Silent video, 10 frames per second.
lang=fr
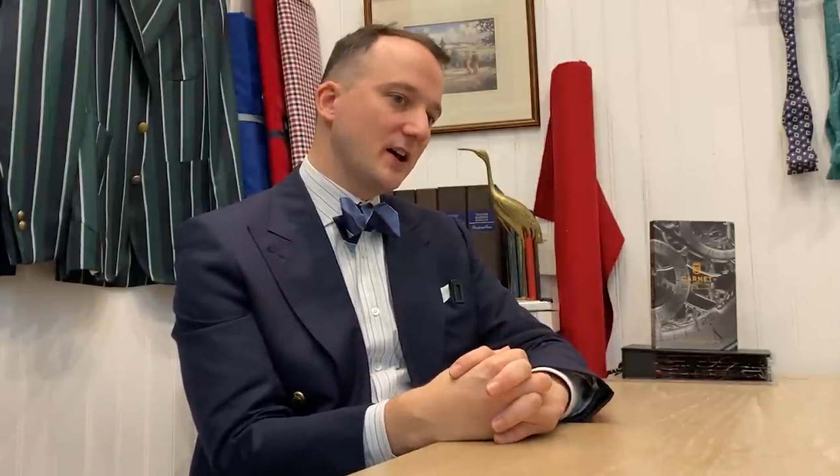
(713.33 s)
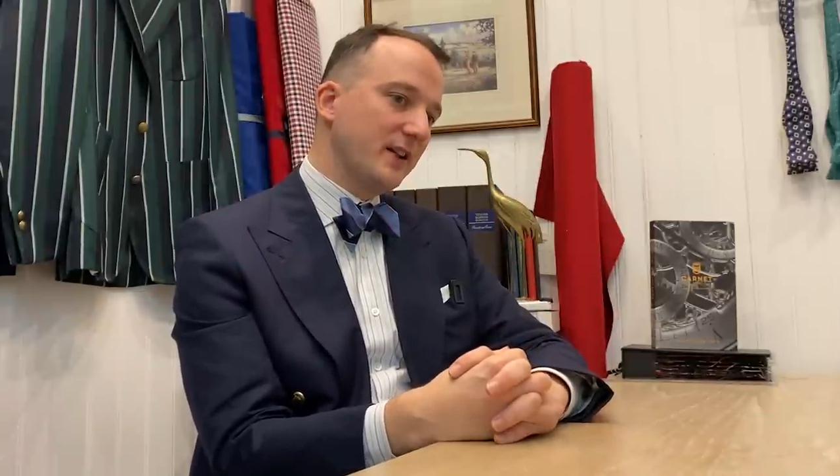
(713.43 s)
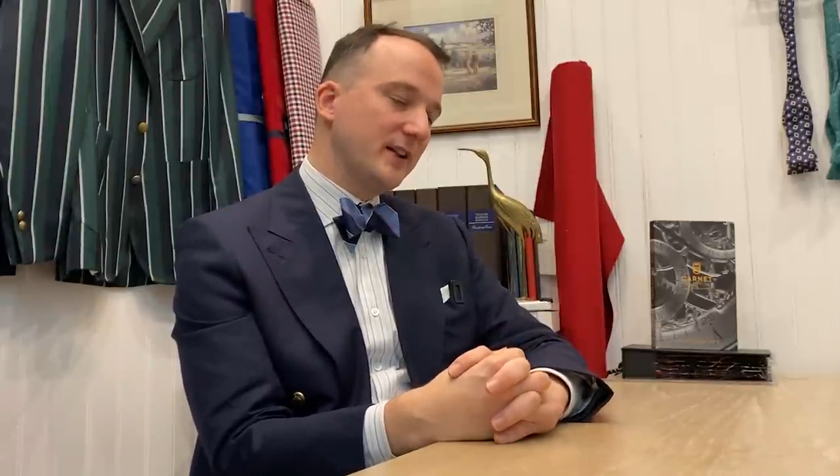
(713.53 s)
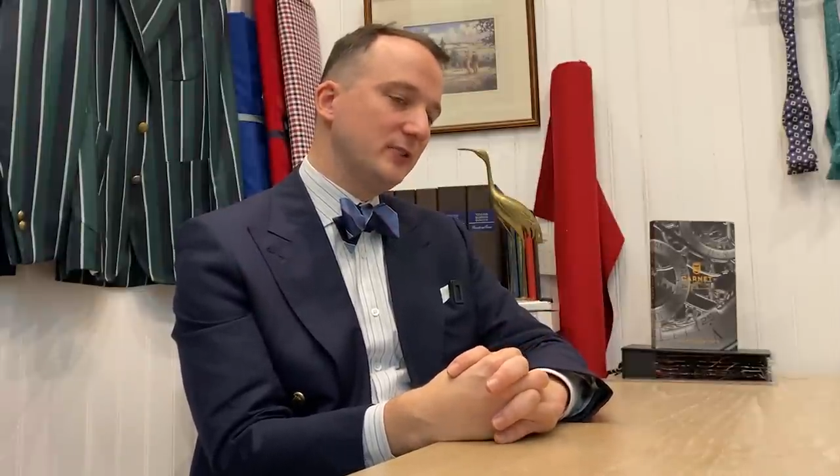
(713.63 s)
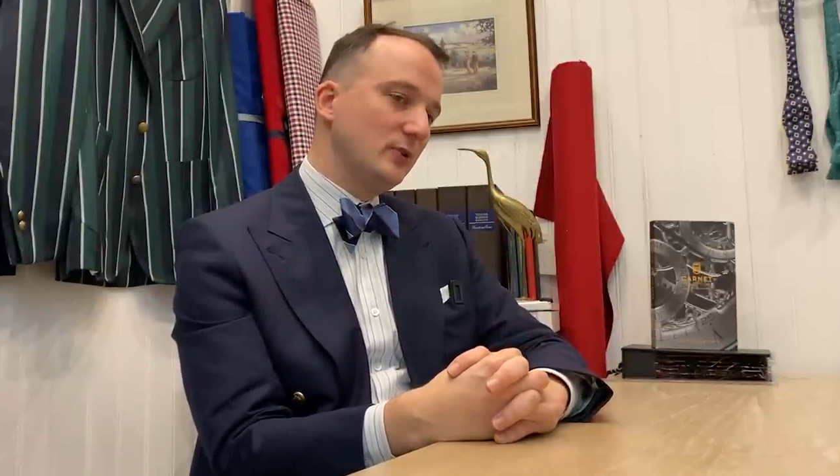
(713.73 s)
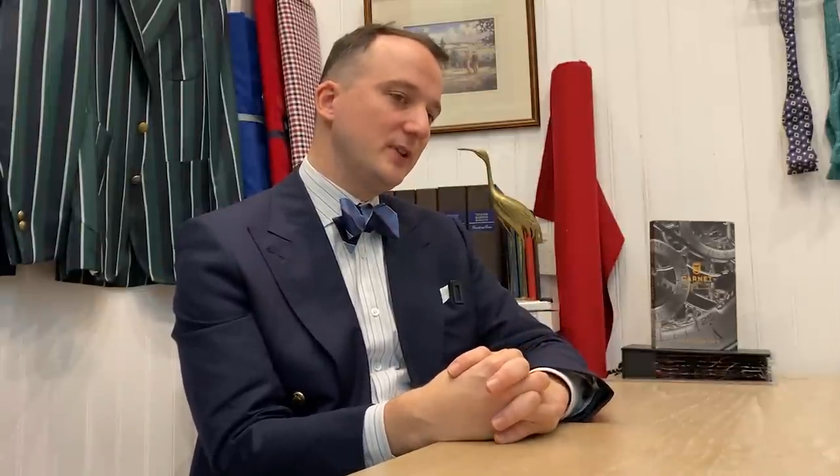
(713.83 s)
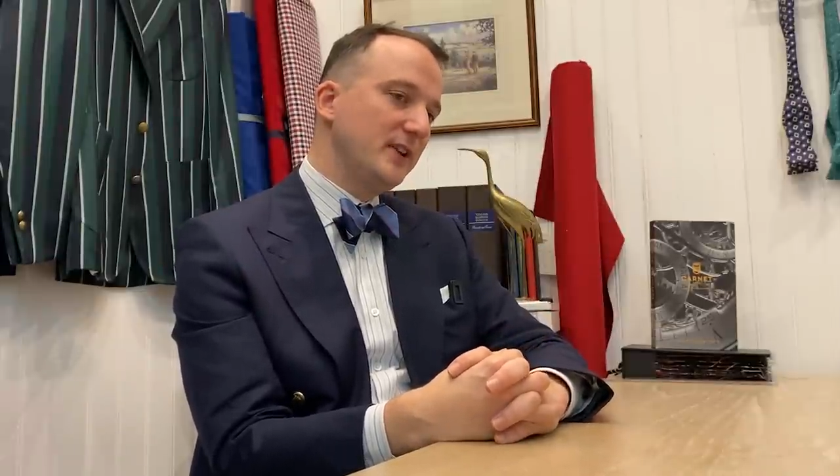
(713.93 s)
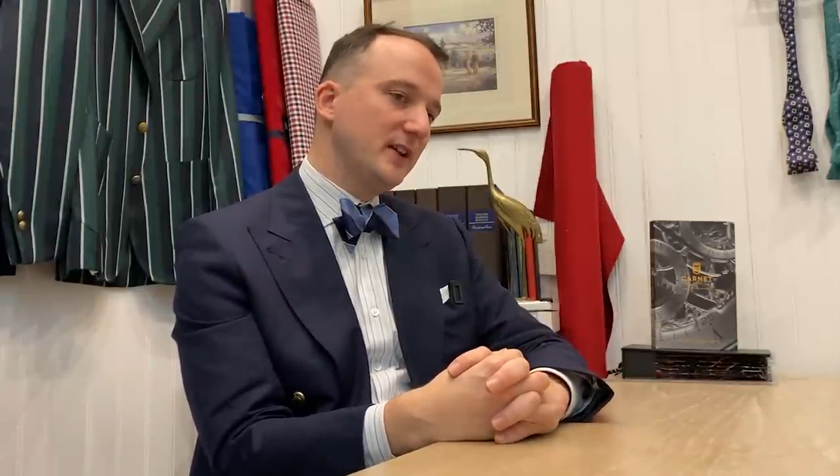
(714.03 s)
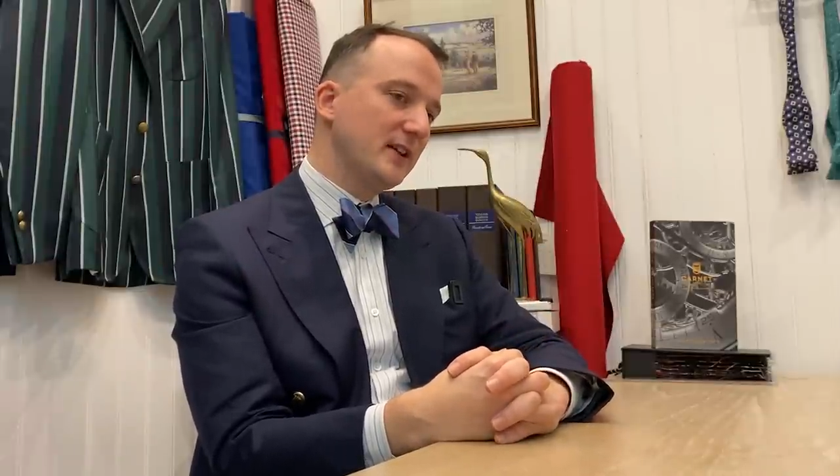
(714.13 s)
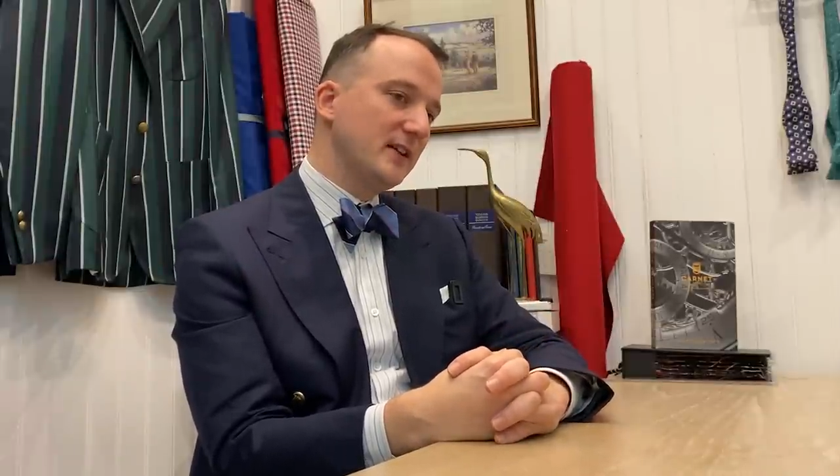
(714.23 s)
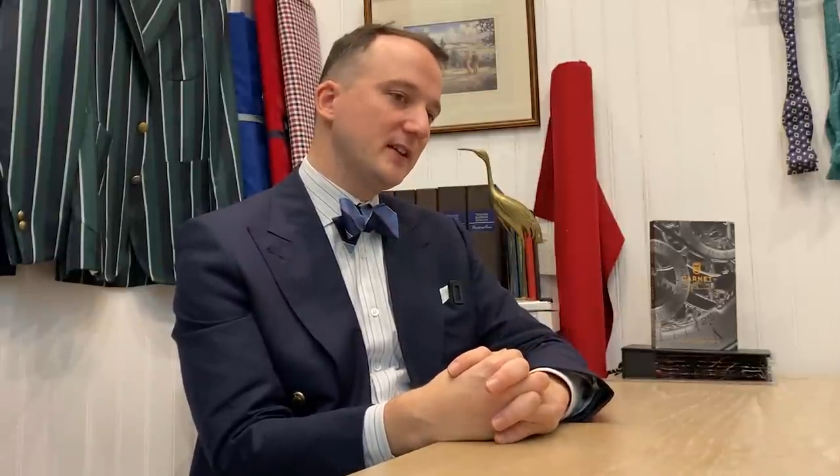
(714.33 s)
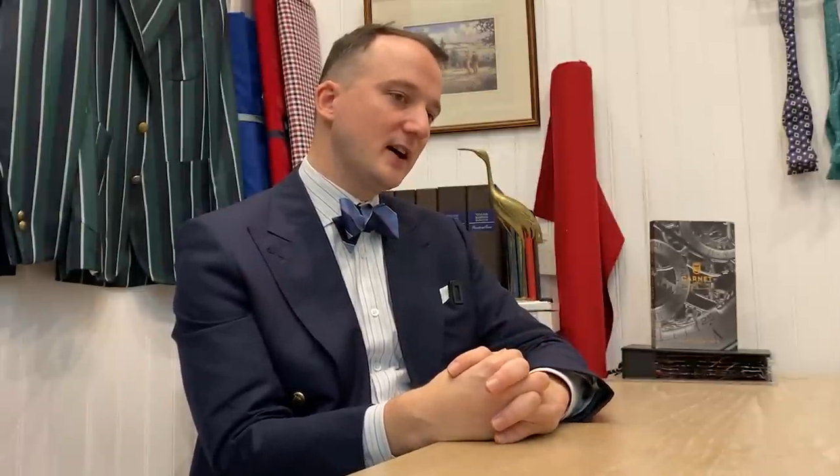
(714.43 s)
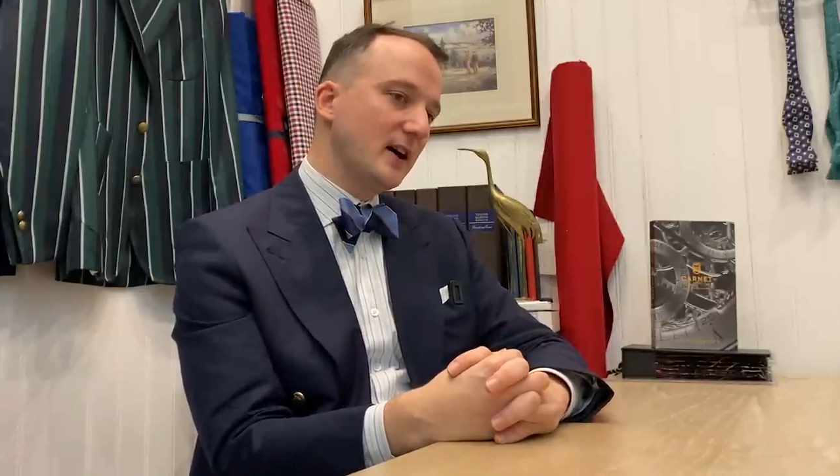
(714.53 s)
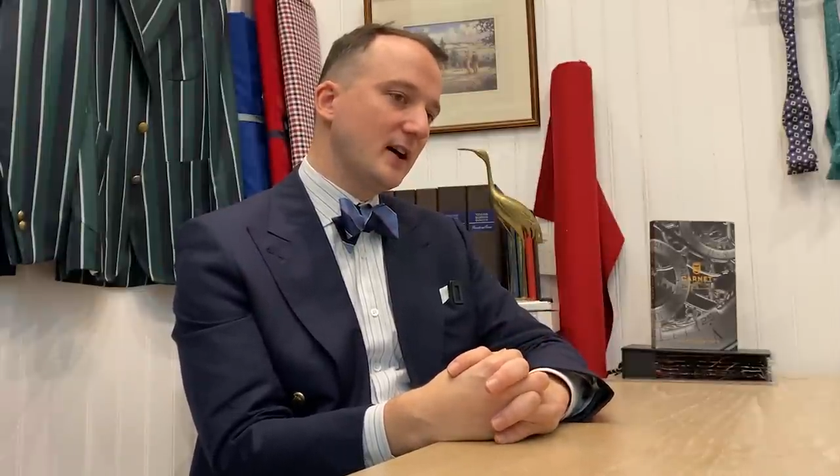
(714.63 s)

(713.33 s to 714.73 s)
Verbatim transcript: un atelier qui,